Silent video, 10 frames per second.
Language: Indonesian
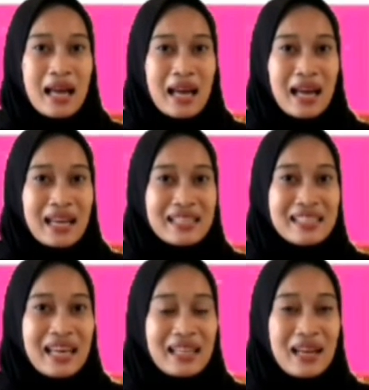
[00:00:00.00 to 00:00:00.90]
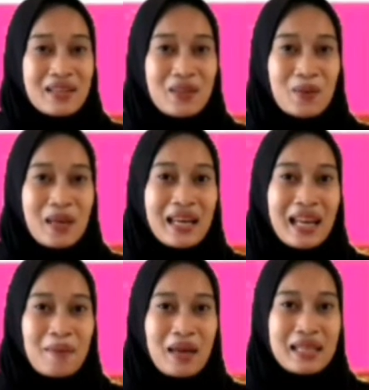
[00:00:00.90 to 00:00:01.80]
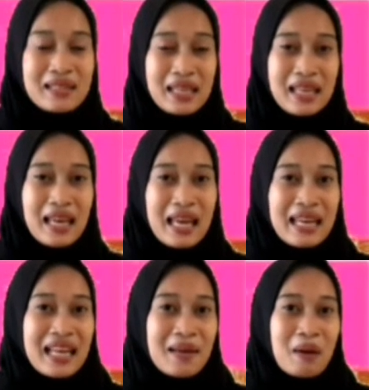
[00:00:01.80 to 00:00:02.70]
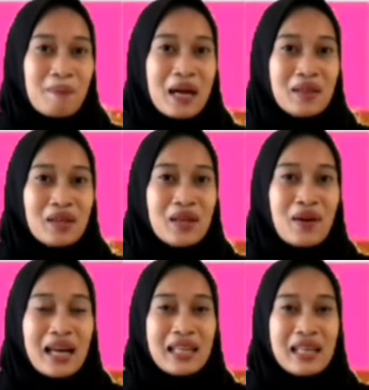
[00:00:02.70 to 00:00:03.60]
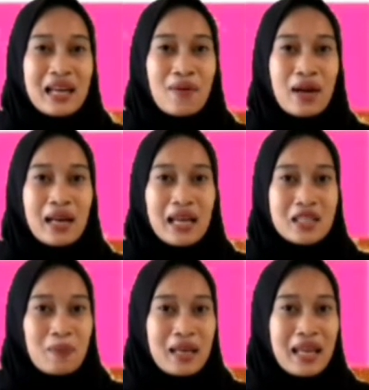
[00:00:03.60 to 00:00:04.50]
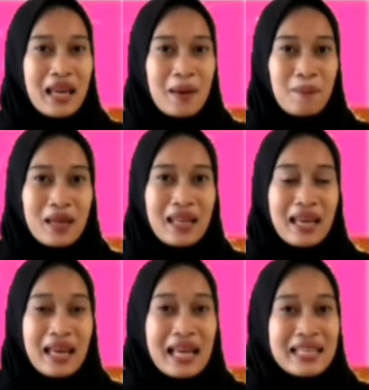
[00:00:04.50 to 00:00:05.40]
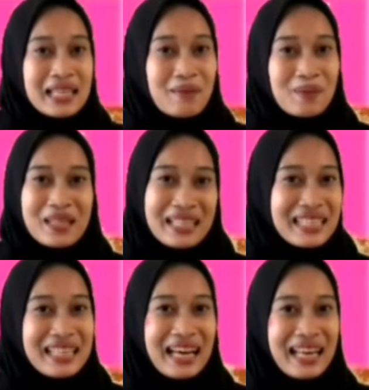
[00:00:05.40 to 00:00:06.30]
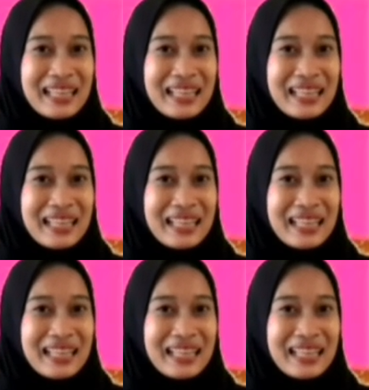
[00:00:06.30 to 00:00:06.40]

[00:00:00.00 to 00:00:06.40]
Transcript: Haji Hendra Sofian MSI dan Bapak Trino Adi Irawan SPD MPD. Selamat menyaksikan.